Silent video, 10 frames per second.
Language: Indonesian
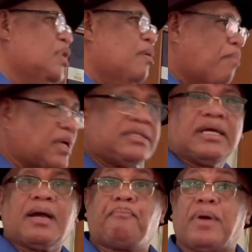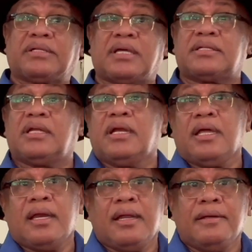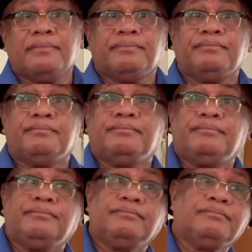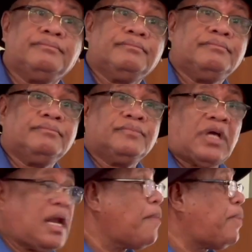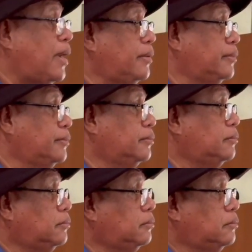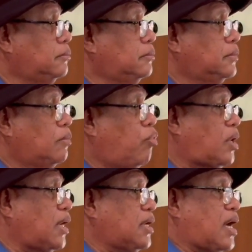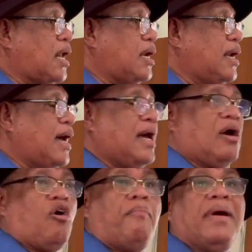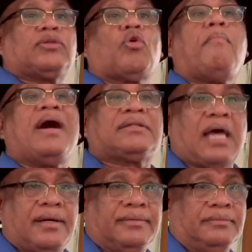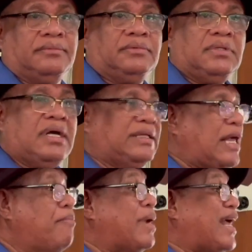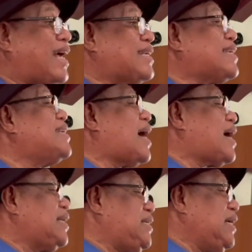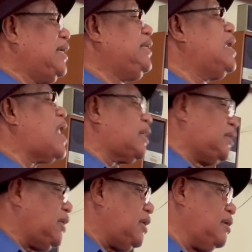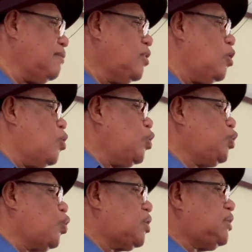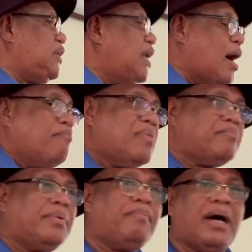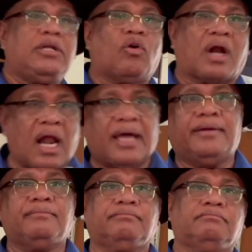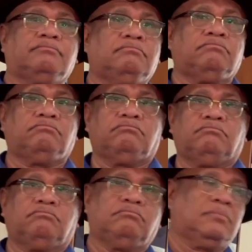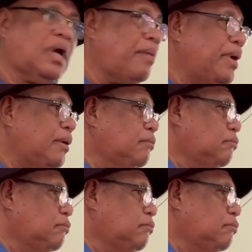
Masih ke pasar sendiri. Kenapa? Bukan karena obat-obatan, tapi mereka sejak kecil dilatih untuk tidak membebani orang lain. Amin.